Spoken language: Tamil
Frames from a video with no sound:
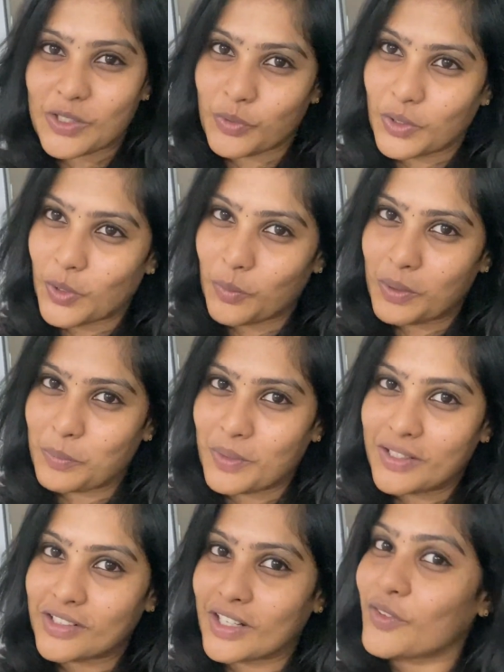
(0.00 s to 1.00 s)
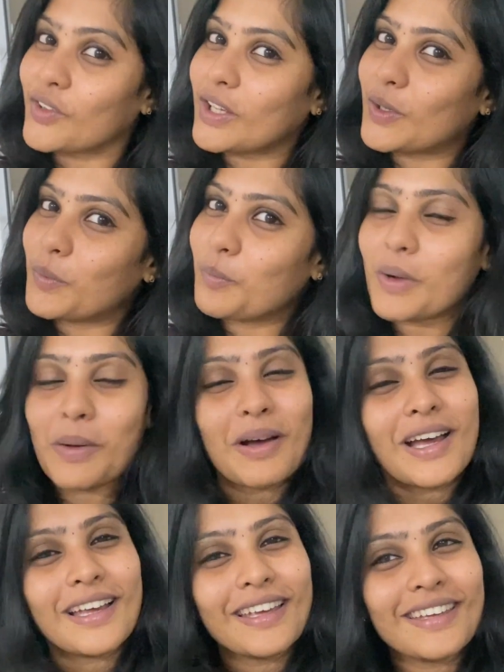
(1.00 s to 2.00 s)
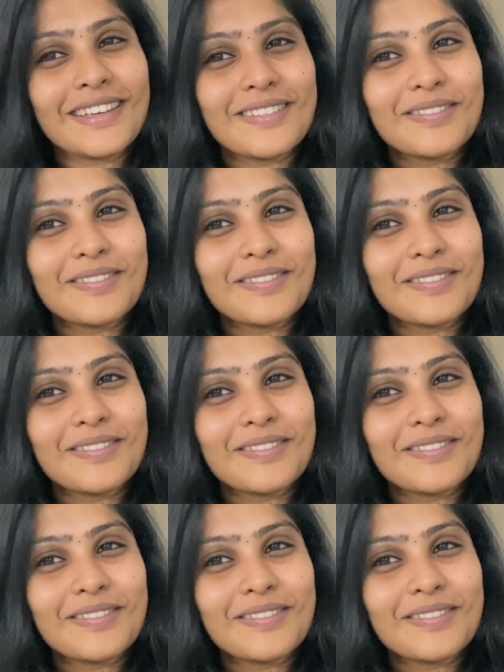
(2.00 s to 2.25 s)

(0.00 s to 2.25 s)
நெக்ஸ்ட் வீடியோவில் மீட் பண்ணுறேன் அது வரைக்கும் பாய்